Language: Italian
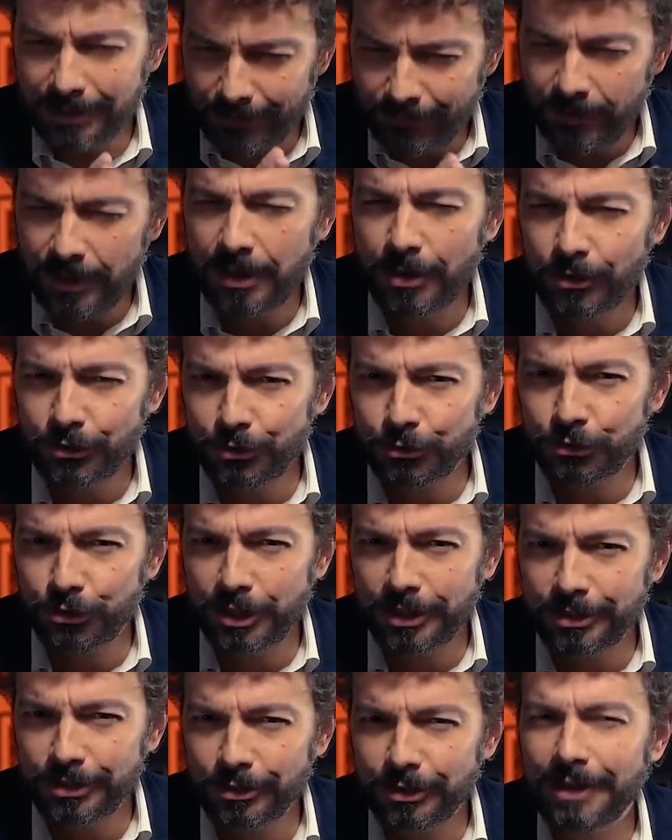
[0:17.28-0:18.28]
Davvero è
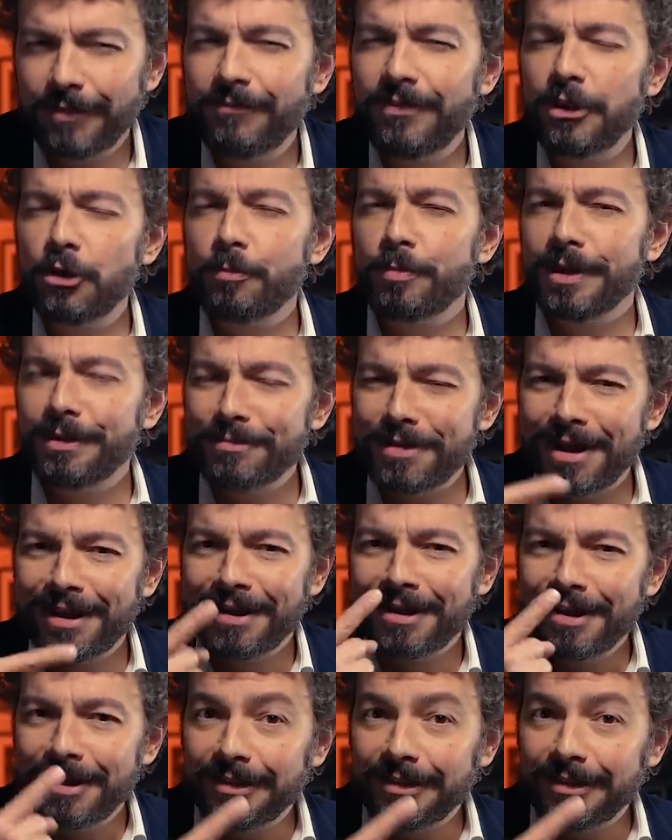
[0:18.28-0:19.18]
successo? Davvero prima